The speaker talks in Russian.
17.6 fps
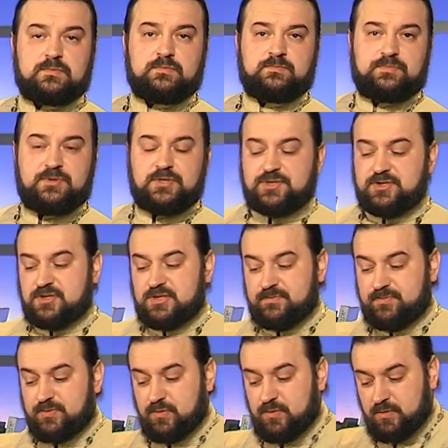
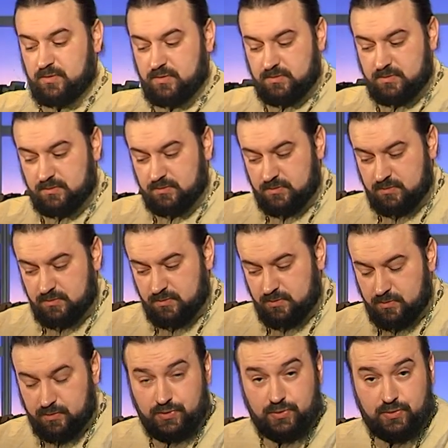пишется про
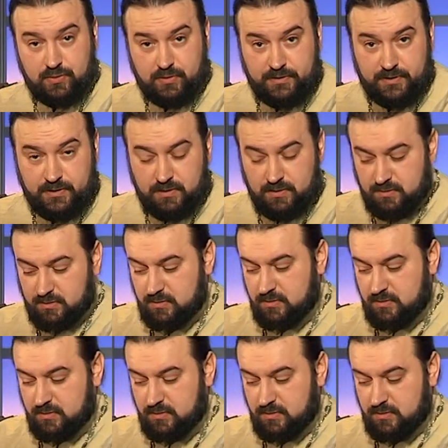Ноя.